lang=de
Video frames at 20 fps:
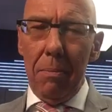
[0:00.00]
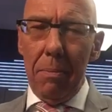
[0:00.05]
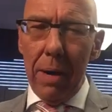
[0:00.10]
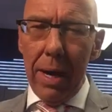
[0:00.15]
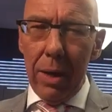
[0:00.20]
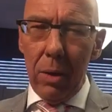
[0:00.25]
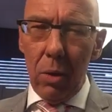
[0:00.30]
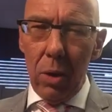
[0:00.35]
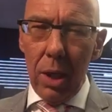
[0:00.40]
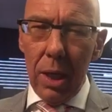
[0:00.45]

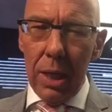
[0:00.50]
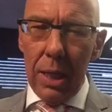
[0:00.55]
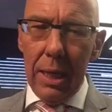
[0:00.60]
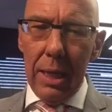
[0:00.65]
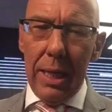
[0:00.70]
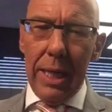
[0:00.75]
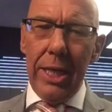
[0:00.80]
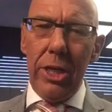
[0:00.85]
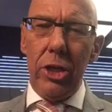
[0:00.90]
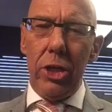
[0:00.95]
Merrill
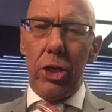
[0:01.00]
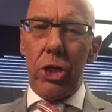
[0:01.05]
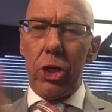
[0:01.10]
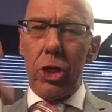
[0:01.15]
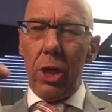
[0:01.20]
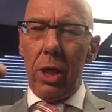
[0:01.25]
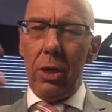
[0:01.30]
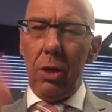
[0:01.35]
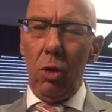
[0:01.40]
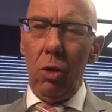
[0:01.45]

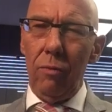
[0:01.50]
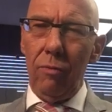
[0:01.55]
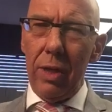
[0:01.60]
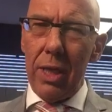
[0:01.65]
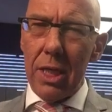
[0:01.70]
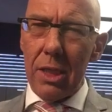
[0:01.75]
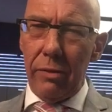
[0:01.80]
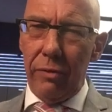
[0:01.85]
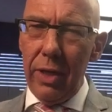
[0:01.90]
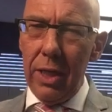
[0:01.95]
Lynch. Ja, da hören wir,
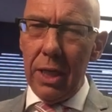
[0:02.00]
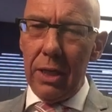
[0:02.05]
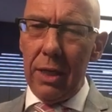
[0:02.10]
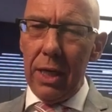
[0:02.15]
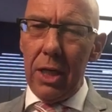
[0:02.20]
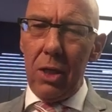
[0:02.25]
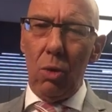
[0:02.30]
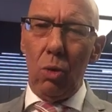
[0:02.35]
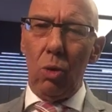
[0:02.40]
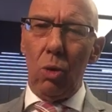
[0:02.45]
dass viele
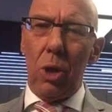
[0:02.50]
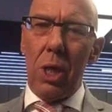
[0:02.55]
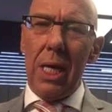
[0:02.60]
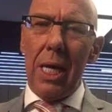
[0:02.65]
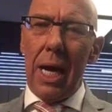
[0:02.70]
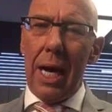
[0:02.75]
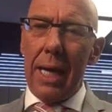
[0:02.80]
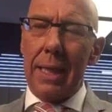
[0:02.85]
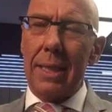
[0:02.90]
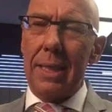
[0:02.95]

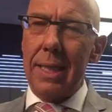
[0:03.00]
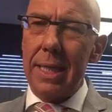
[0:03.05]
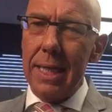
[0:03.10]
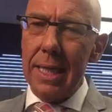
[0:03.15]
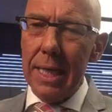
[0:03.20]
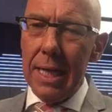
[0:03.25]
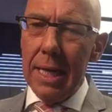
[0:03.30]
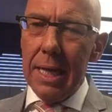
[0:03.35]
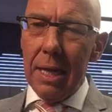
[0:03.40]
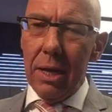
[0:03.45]

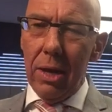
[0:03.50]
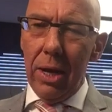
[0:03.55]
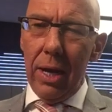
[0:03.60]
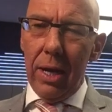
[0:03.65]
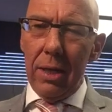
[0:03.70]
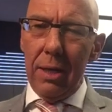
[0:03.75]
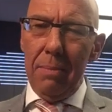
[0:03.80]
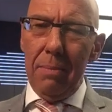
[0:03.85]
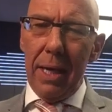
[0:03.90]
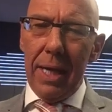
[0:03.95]
Technologieaktien,
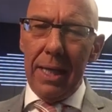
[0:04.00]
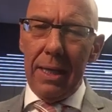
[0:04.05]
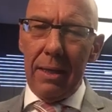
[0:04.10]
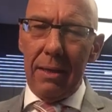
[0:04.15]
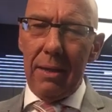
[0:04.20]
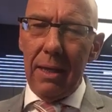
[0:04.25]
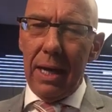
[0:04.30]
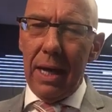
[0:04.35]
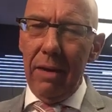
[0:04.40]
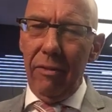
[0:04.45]
naja, immerhin
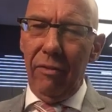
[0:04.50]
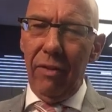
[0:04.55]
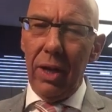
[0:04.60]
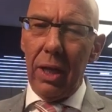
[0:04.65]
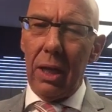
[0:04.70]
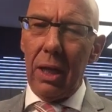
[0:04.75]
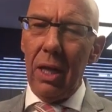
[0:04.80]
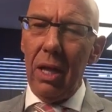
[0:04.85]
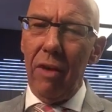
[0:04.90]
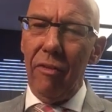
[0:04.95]
ein
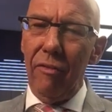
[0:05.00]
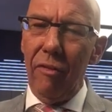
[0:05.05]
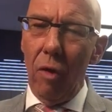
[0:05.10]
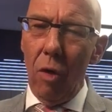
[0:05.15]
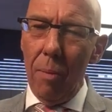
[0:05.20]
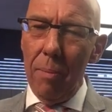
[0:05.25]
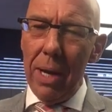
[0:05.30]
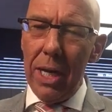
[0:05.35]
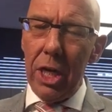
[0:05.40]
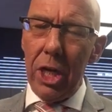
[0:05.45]
Dreiviertel der
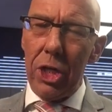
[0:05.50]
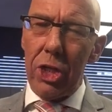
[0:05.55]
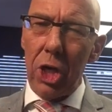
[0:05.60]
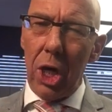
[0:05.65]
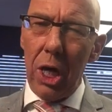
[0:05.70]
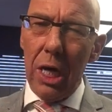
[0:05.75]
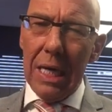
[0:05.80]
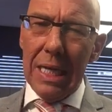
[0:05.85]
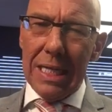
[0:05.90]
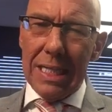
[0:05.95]

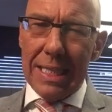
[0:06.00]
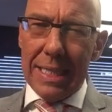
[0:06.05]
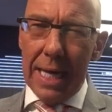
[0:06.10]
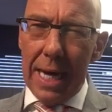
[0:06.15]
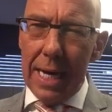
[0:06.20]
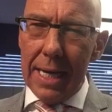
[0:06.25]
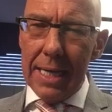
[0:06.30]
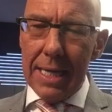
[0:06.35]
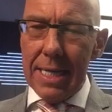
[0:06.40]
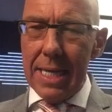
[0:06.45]
Fondsmanager
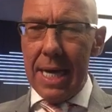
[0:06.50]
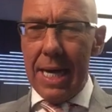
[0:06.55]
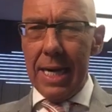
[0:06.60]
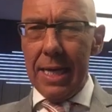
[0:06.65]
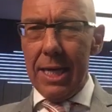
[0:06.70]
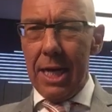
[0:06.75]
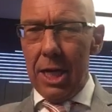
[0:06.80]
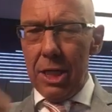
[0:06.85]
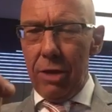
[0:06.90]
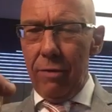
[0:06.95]
sagen da
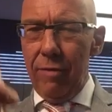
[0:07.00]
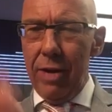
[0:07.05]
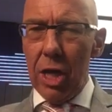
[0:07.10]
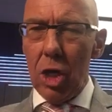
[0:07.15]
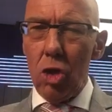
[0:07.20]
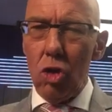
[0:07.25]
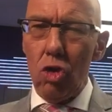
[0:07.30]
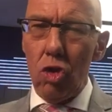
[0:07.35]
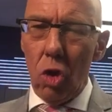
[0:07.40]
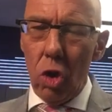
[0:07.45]
ja, ja, die
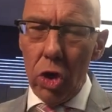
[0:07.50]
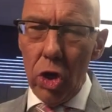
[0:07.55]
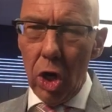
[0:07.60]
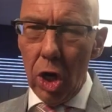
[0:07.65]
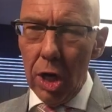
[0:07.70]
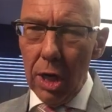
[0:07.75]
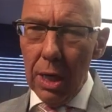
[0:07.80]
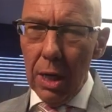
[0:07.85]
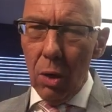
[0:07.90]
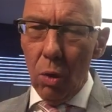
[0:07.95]
wären
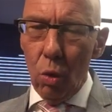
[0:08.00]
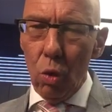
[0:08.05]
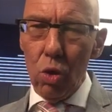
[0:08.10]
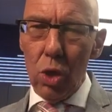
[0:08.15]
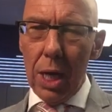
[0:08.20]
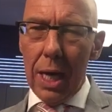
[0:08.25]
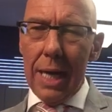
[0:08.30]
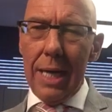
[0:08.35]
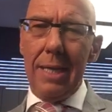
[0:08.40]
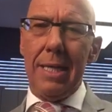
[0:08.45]
teuer
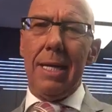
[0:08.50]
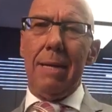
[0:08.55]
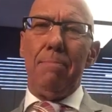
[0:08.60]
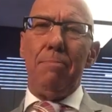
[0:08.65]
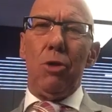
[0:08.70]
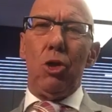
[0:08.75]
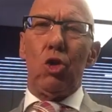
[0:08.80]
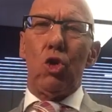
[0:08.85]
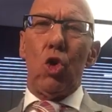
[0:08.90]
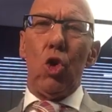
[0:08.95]
oder halt eben,
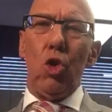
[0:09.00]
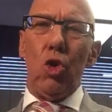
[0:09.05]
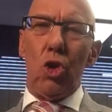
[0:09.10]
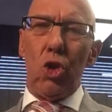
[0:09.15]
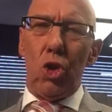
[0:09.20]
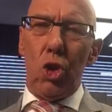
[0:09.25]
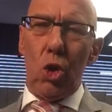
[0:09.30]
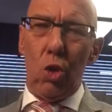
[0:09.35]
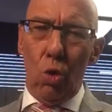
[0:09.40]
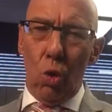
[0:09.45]
es
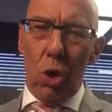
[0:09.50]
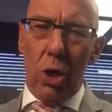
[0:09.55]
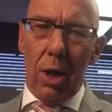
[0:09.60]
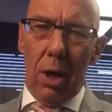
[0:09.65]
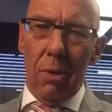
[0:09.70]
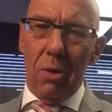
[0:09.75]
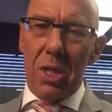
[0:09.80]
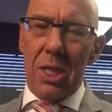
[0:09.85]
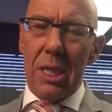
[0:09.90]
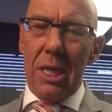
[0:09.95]
könnte sich
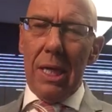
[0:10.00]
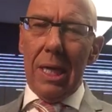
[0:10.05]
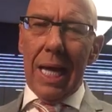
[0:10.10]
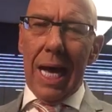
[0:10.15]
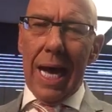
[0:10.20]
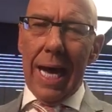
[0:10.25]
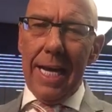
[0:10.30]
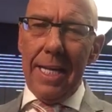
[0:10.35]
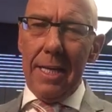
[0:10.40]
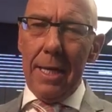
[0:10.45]
durchaus
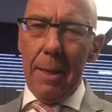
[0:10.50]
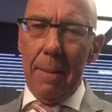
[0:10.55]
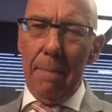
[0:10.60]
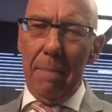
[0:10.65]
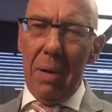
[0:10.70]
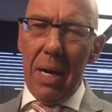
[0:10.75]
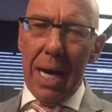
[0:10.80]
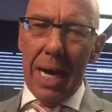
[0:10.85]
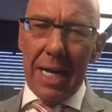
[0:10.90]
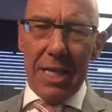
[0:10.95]
eine
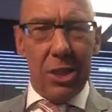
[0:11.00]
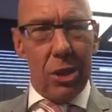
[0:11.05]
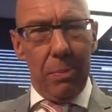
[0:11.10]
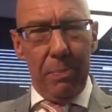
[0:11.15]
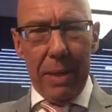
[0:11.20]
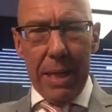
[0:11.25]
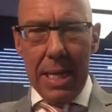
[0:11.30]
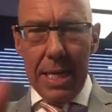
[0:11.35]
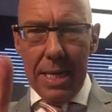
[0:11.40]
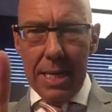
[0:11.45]
Blase
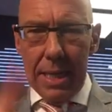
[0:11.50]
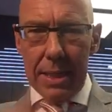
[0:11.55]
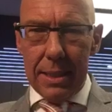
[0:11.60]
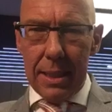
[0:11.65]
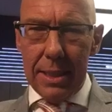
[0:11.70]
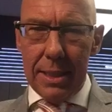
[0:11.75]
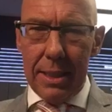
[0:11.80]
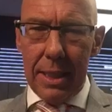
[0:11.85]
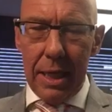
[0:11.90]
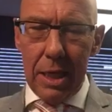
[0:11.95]
bilden. Das
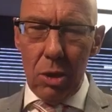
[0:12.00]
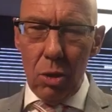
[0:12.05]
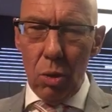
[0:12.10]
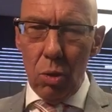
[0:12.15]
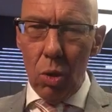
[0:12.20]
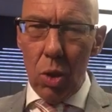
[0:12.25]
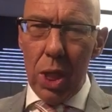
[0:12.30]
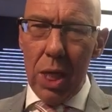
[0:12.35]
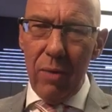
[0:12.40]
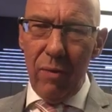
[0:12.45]
heißt,
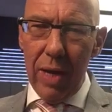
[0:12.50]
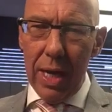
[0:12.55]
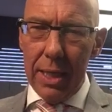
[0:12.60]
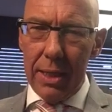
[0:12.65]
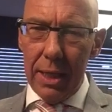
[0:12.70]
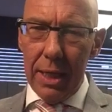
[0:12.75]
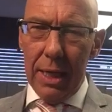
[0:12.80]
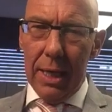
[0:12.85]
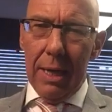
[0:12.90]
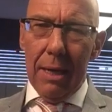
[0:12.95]

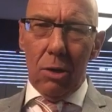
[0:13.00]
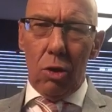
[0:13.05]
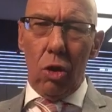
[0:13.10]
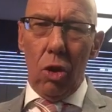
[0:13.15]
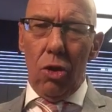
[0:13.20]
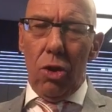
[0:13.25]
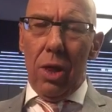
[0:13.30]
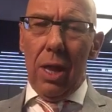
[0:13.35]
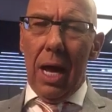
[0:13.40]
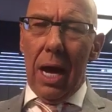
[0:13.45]
Technologiewerte
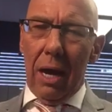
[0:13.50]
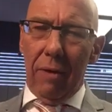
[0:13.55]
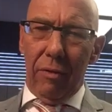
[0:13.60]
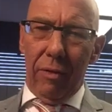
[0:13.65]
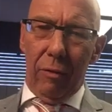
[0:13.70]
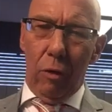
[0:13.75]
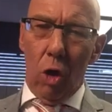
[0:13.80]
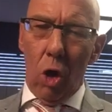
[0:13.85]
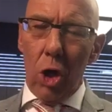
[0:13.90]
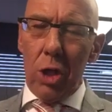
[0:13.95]
könnten nach wie
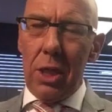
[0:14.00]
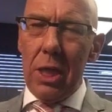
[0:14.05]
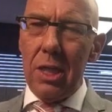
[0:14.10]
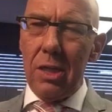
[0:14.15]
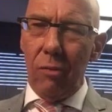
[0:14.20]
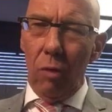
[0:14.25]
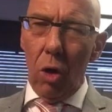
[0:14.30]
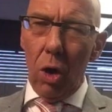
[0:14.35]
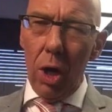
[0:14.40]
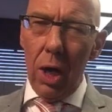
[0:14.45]
vor auch
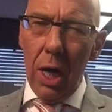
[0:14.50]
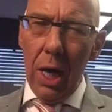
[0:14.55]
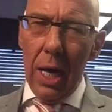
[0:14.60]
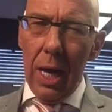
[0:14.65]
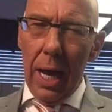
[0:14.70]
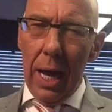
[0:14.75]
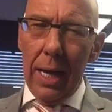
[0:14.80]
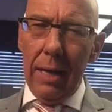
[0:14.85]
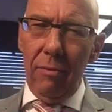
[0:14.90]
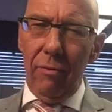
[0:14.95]
diese Woche
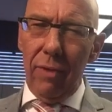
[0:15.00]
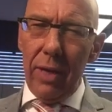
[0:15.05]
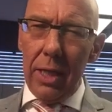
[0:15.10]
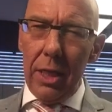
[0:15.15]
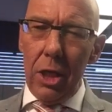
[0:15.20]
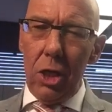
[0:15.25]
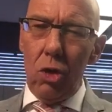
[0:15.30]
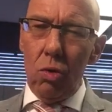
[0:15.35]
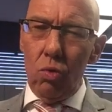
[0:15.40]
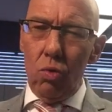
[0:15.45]
ein
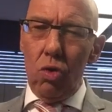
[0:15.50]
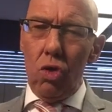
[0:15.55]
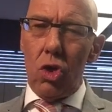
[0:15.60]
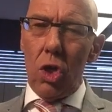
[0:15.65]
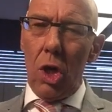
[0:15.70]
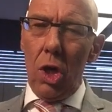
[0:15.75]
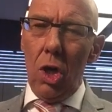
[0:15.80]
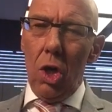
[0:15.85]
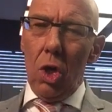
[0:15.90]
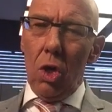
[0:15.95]
wenig
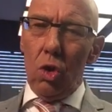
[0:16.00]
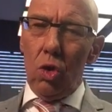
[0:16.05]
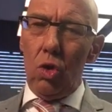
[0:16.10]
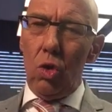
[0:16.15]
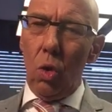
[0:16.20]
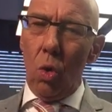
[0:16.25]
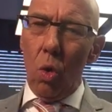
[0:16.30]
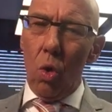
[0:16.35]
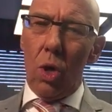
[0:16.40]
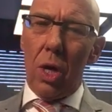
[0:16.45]
unter
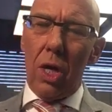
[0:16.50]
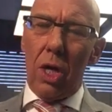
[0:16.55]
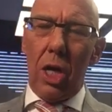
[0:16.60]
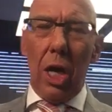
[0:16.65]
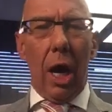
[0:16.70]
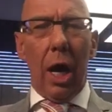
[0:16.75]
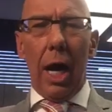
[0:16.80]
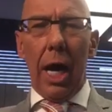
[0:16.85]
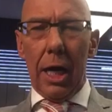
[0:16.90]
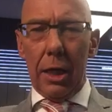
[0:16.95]
Druck
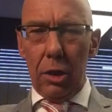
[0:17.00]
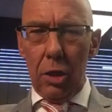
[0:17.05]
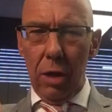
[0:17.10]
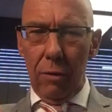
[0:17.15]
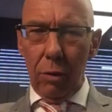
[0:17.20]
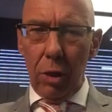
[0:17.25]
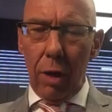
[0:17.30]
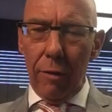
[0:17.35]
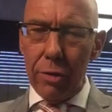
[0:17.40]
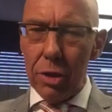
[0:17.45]
geraten.
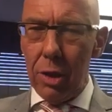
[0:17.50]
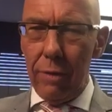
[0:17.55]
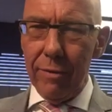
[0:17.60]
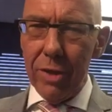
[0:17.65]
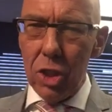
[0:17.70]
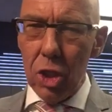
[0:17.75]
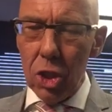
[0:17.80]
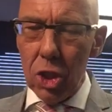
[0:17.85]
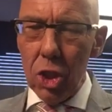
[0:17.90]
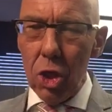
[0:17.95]
Ja, worauf schauen
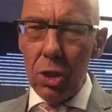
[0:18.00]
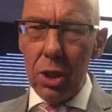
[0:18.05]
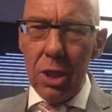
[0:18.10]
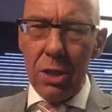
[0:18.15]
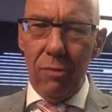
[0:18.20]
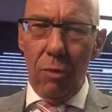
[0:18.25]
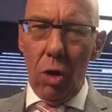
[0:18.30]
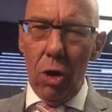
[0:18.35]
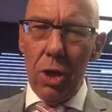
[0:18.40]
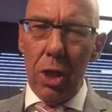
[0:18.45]
wir sonst noch
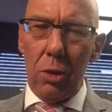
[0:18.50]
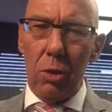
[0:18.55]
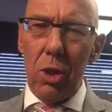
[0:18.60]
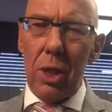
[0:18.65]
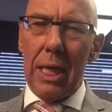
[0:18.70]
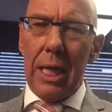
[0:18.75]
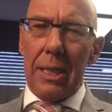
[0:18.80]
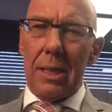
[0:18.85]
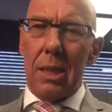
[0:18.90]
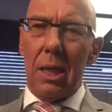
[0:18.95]
diese Woche?
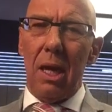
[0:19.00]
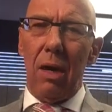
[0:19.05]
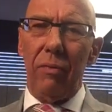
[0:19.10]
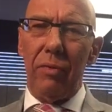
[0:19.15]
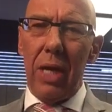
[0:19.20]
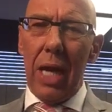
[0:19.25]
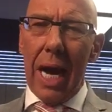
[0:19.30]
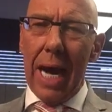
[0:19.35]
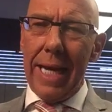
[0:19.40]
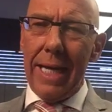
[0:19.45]
Natürlich ganz klar auf
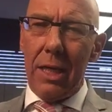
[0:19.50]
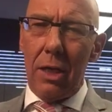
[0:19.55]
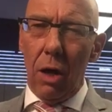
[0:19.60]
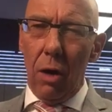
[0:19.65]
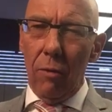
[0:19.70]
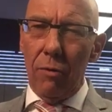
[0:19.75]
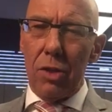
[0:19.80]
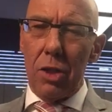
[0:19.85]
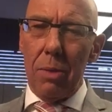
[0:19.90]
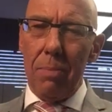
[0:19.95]
die
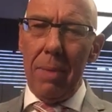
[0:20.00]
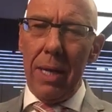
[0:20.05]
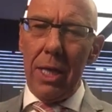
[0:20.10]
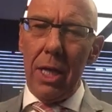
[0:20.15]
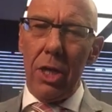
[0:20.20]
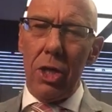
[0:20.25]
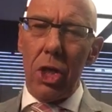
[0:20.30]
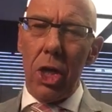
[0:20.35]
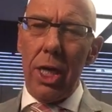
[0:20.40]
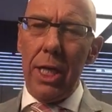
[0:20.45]

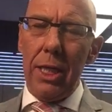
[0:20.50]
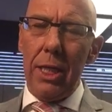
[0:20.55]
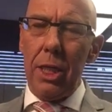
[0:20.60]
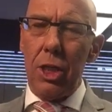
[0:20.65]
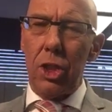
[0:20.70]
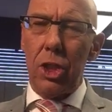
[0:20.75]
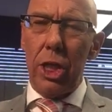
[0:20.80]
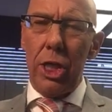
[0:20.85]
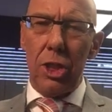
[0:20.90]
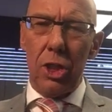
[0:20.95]

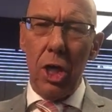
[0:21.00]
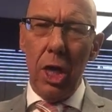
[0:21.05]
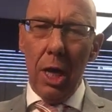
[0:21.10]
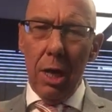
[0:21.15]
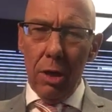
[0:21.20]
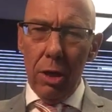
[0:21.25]
Einkaufsmanagerindizes.